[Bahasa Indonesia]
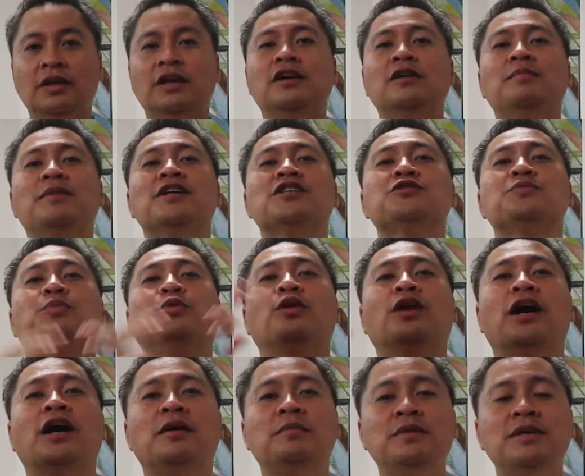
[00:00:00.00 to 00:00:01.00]
Emas pun
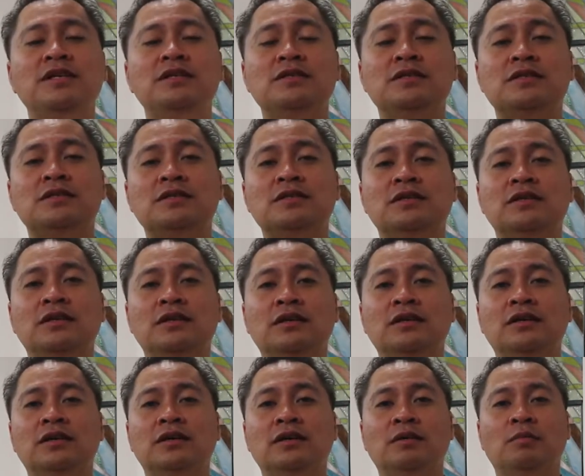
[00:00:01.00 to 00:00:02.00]
habis,
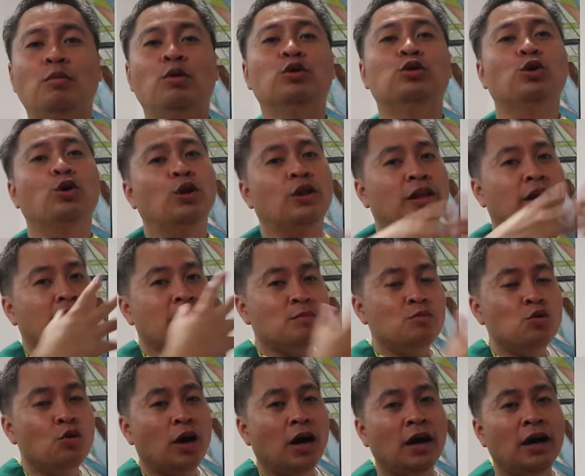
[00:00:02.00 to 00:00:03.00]
botolnya
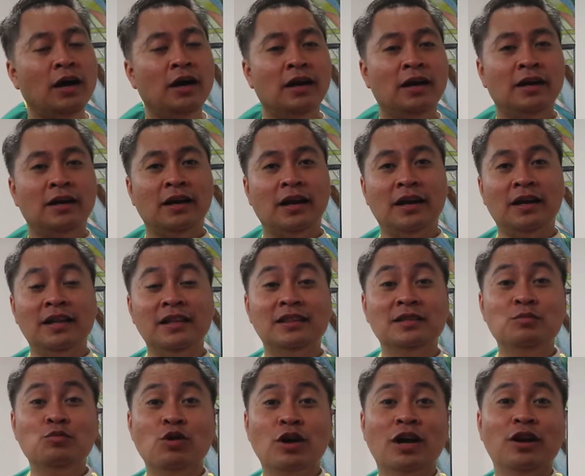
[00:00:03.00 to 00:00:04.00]
dibuang dan
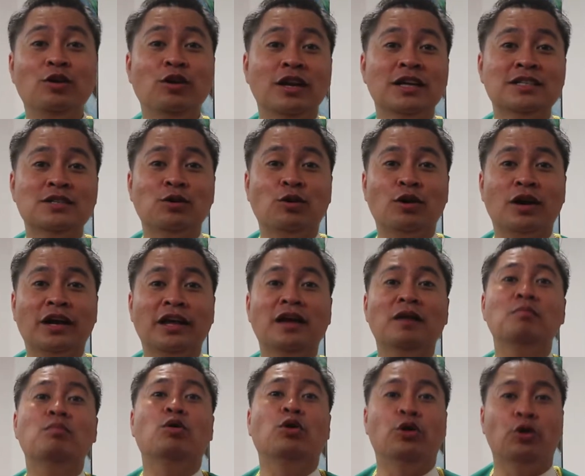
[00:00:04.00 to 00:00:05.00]
ditemukan oleh seorang
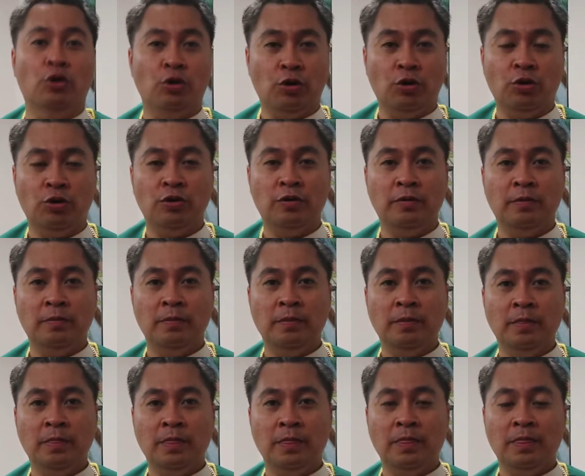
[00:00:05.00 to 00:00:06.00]
yang bodoh
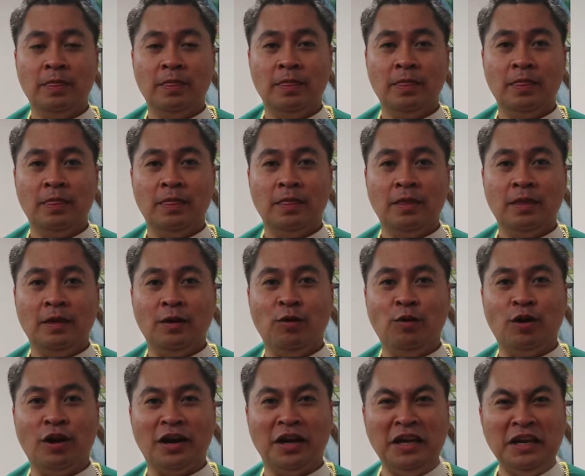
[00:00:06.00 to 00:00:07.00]

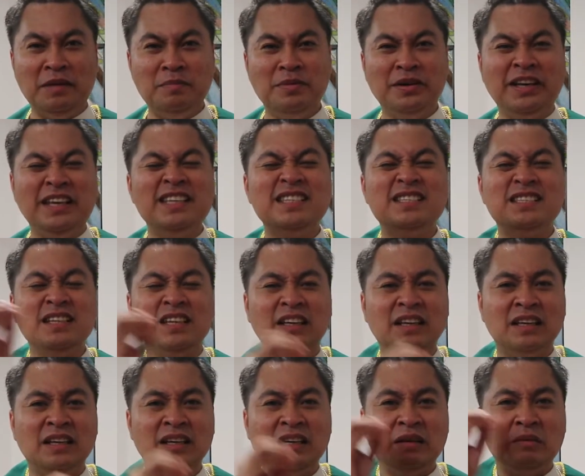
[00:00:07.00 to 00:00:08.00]
Orang ini mengisi
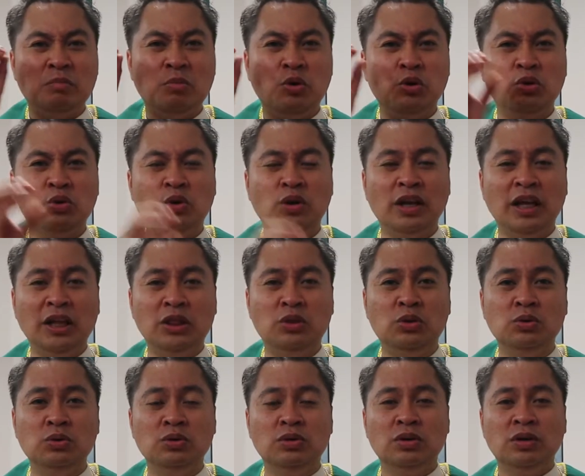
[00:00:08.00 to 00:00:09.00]
botol
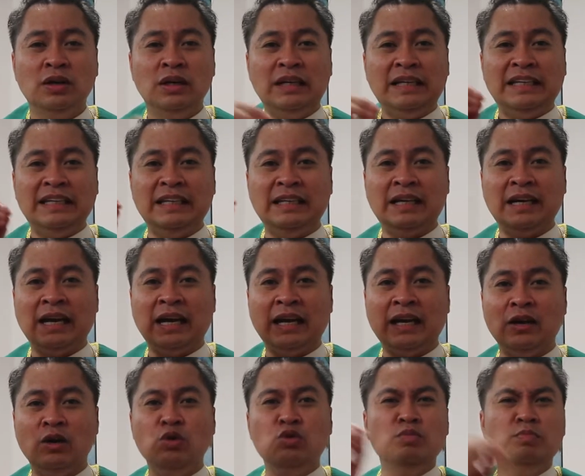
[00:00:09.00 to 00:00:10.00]
itu
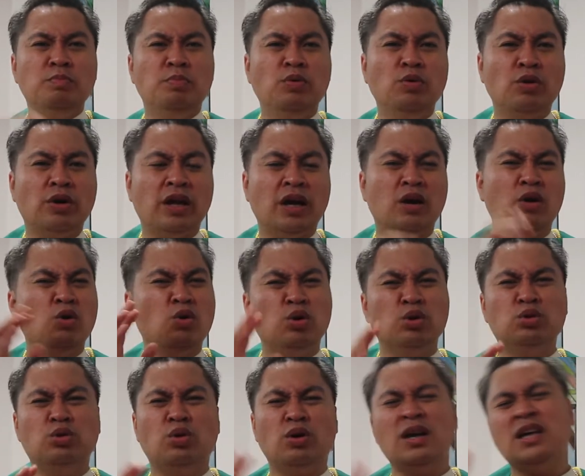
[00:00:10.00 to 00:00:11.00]
dengan lumpur yang
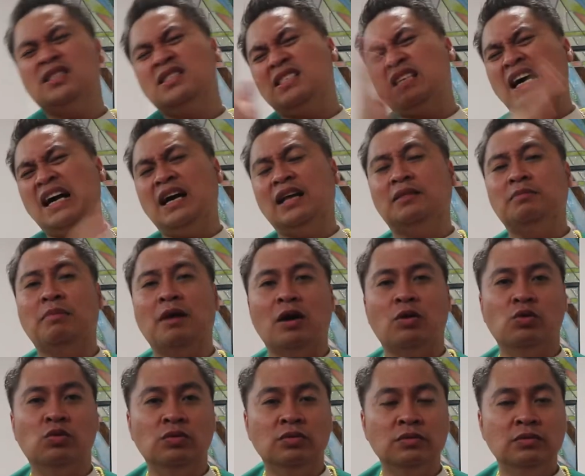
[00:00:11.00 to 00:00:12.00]
kotor dan sangat
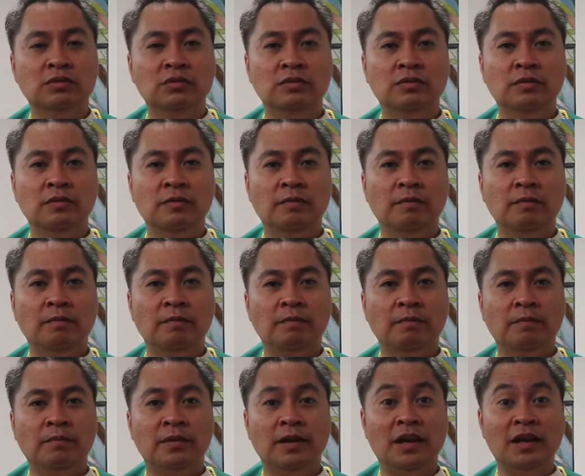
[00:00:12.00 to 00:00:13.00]
bau.
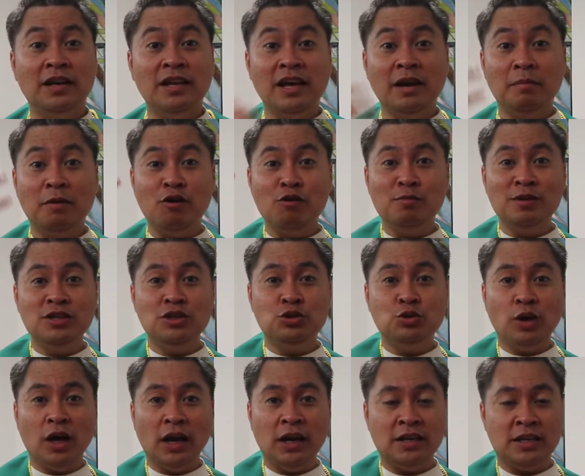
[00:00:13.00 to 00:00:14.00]
Dan dia mau
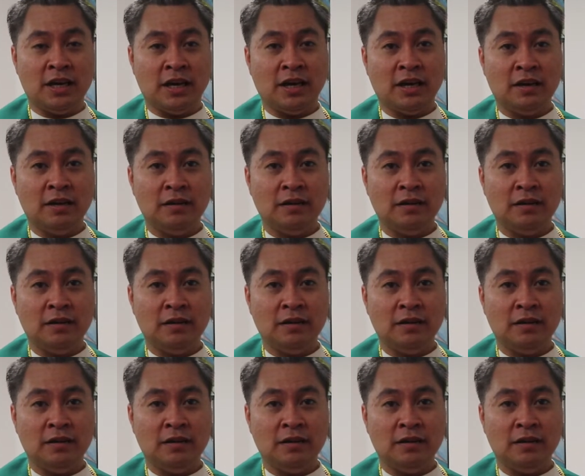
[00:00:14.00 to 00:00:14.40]
menjualnya.